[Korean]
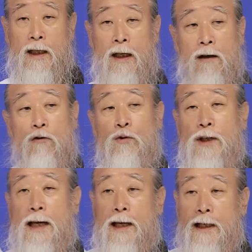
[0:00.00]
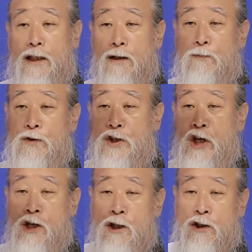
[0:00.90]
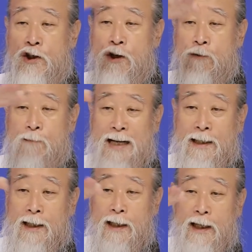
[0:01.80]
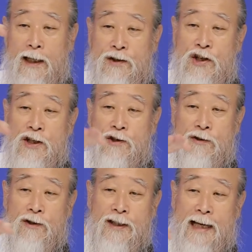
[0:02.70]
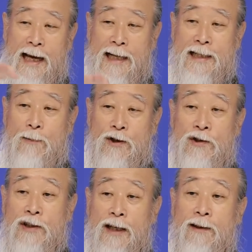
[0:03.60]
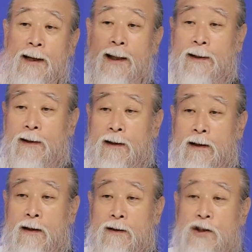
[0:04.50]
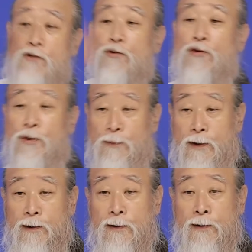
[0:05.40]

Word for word: 인류 사회가 지금 청층마다의 질서를 잘 잡아 성장을 한 지구촌입니다.